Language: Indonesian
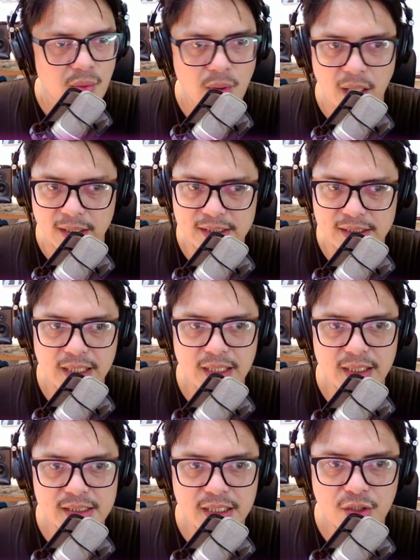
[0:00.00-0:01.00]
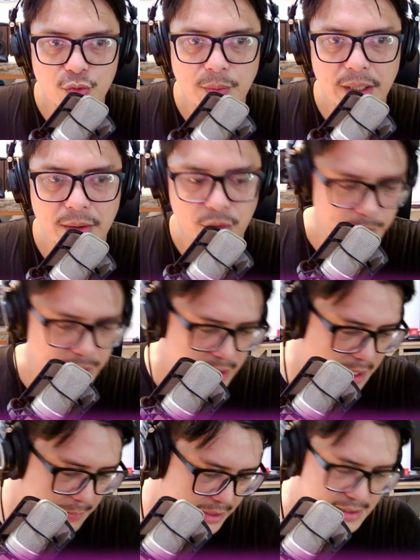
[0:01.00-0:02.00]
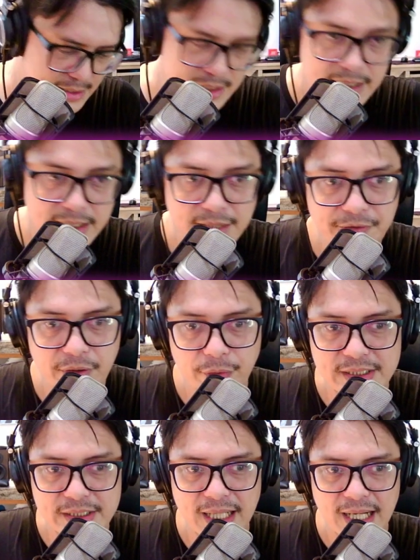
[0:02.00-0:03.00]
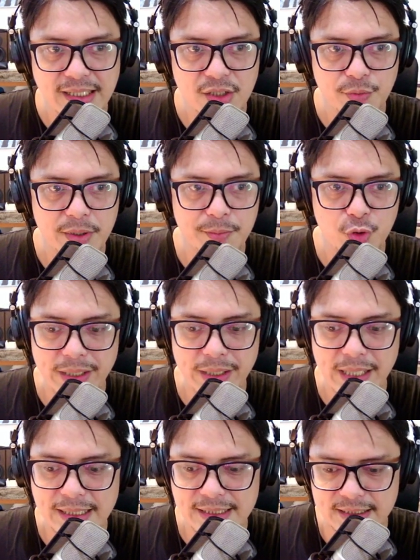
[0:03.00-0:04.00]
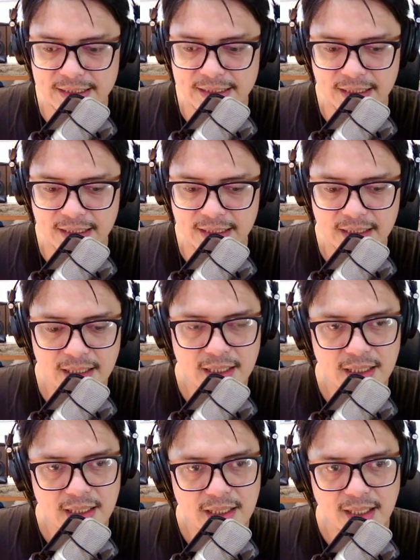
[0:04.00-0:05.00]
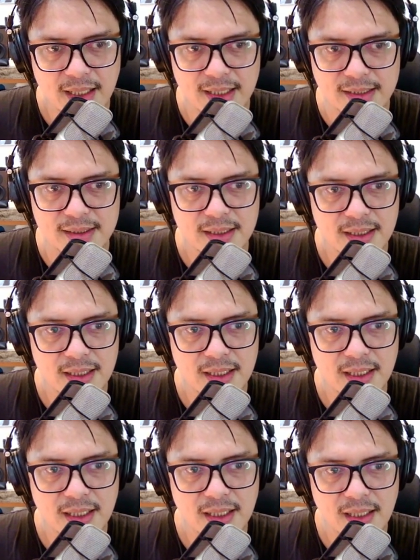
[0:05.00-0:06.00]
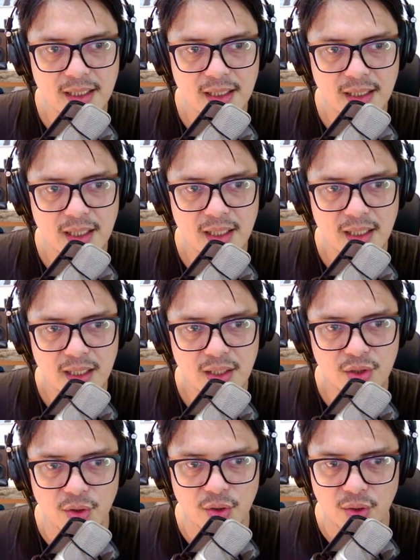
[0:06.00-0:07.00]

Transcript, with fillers: Wah di, di sini lumayan lumayan rame nih guys. Ini frekuensi high-nya lumayan mendominasi di sini. Nice. Oh.